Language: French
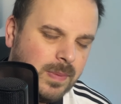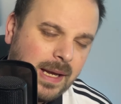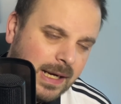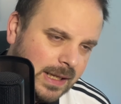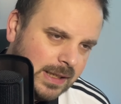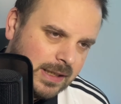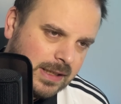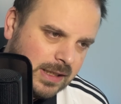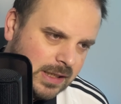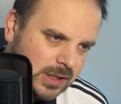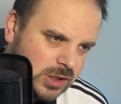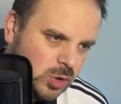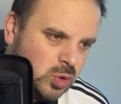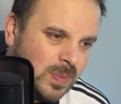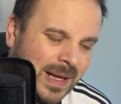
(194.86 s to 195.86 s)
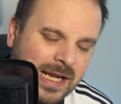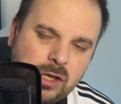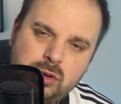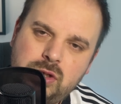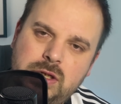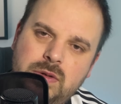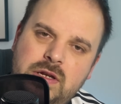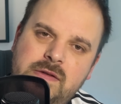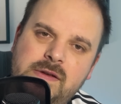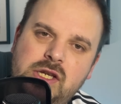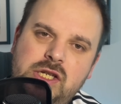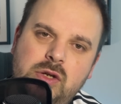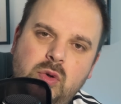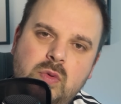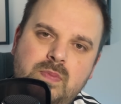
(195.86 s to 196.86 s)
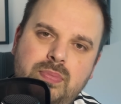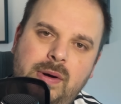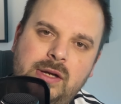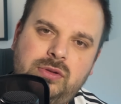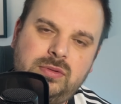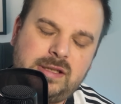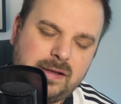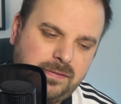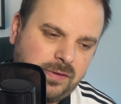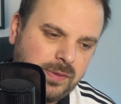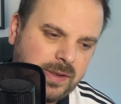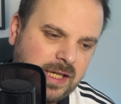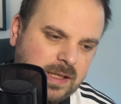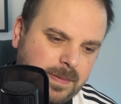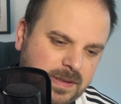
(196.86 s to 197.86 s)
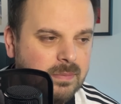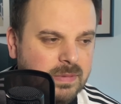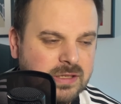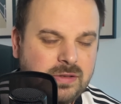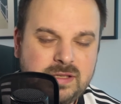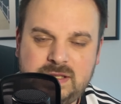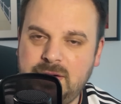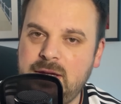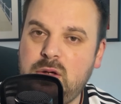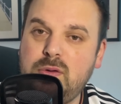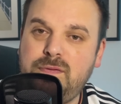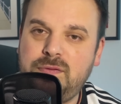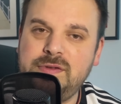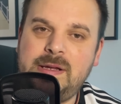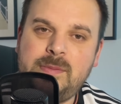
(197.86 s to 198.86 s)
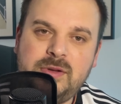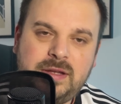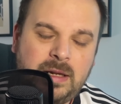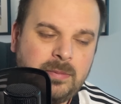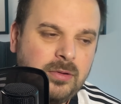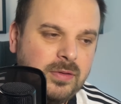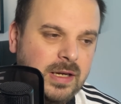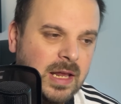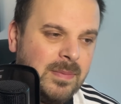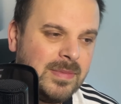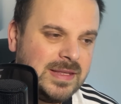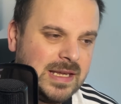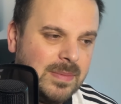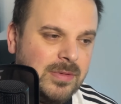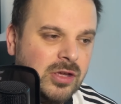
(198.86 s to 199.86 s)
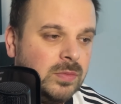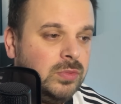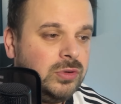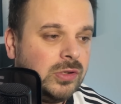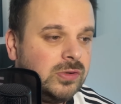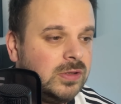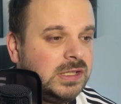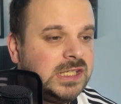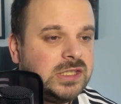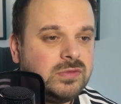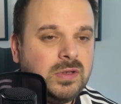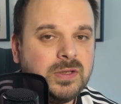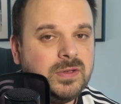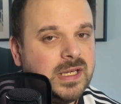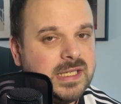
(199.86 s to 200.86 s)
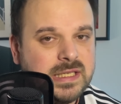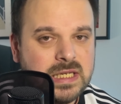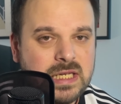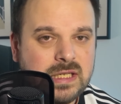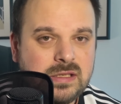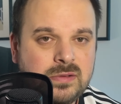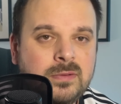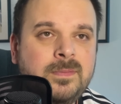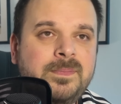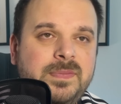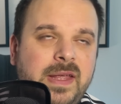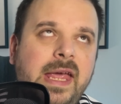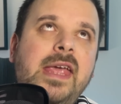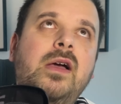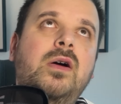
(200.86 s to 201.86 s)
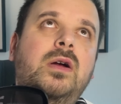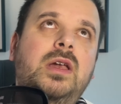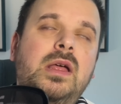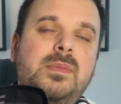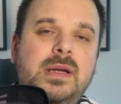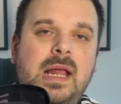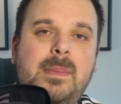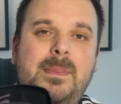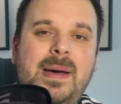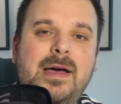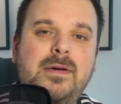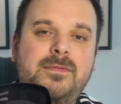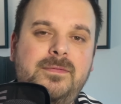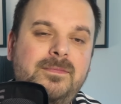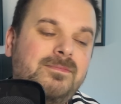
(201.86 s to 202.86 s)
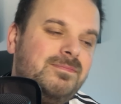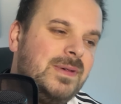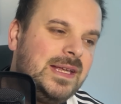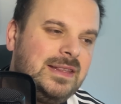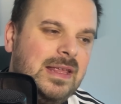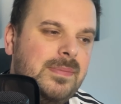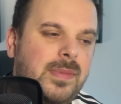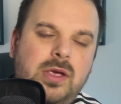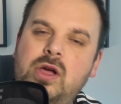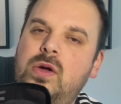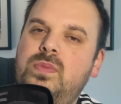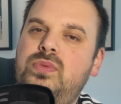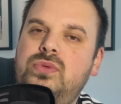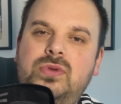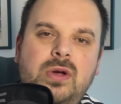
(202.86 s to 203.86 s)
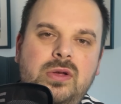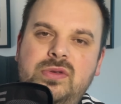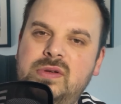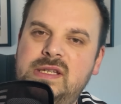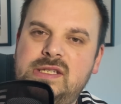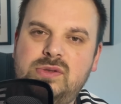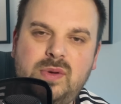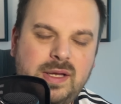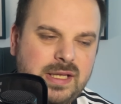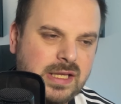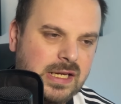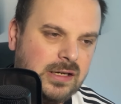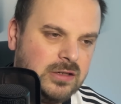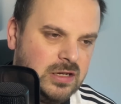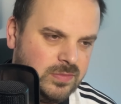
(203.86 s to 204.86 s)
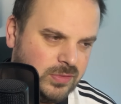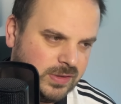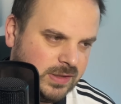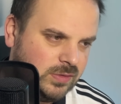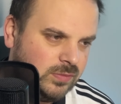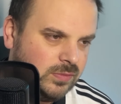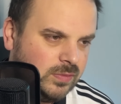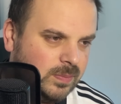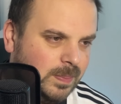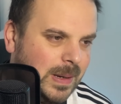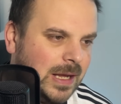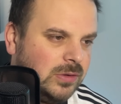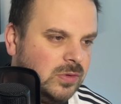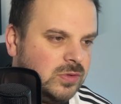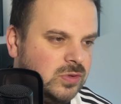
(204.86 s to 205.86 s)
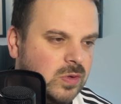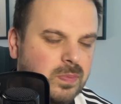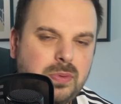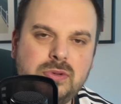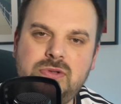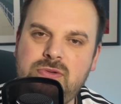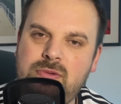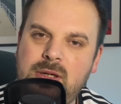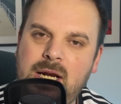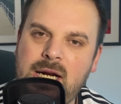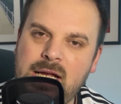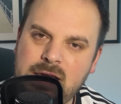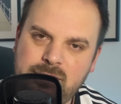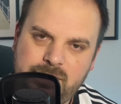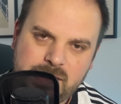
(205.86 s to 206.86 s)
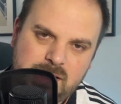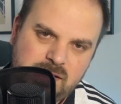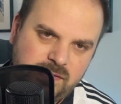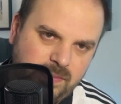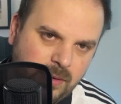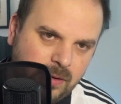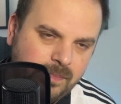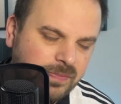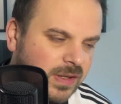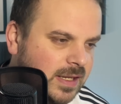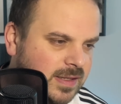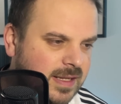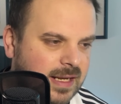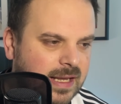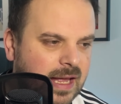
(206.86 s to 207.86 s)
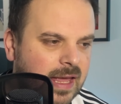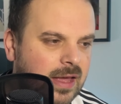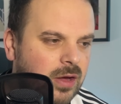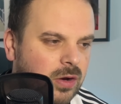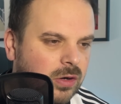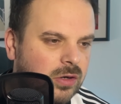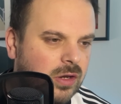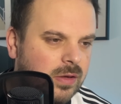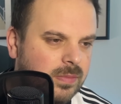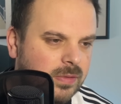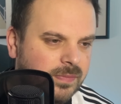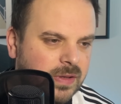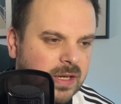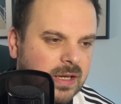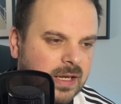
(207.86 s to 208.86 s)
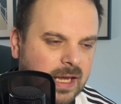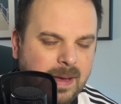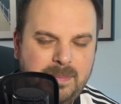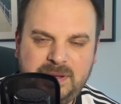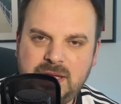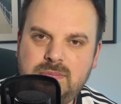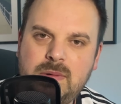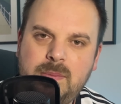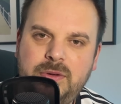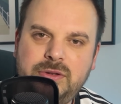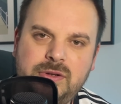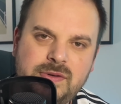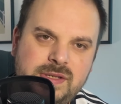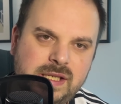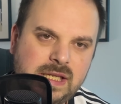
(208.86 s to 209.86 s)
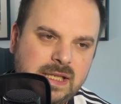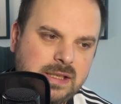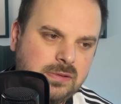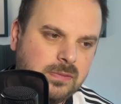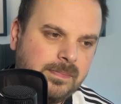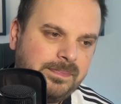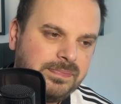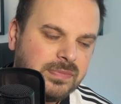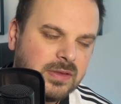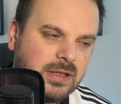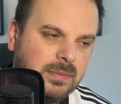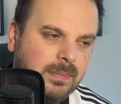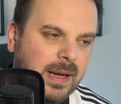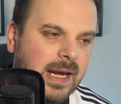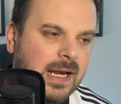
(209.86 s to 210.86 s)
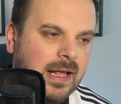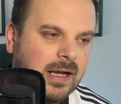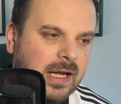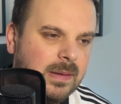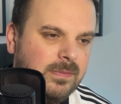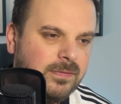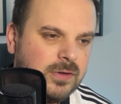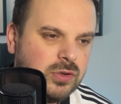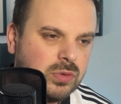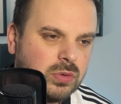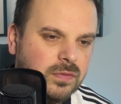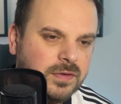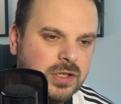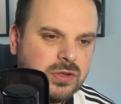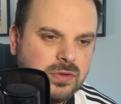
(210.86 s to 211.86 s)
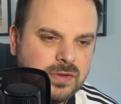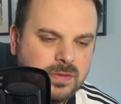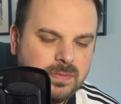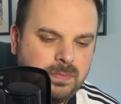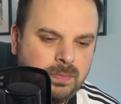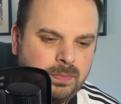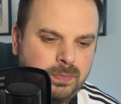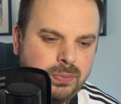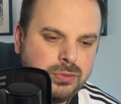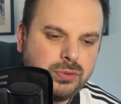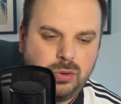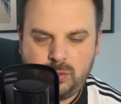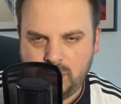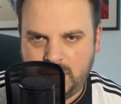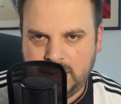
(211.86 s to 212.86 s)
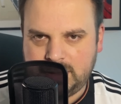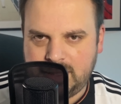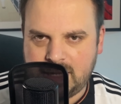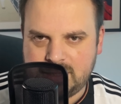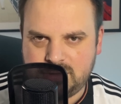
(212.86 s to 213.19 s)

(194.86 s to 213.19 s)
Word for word: mal à j'ai du mal à juger Olivier Giroud pour être tout à fait honnête parce que c'est vrai que fondamentalement, il est c'est le meilleur buteur de l'histoire de la sélection et en club, il a pas était meilleur buteur de l'histoire d'un des clubs. Donc si on part de ce postulat-là, effectivement, sa carrière en club est peut-être moins bonne qu'en sélection. Mais il a quand même fait, je trouve, des choses plus que correct à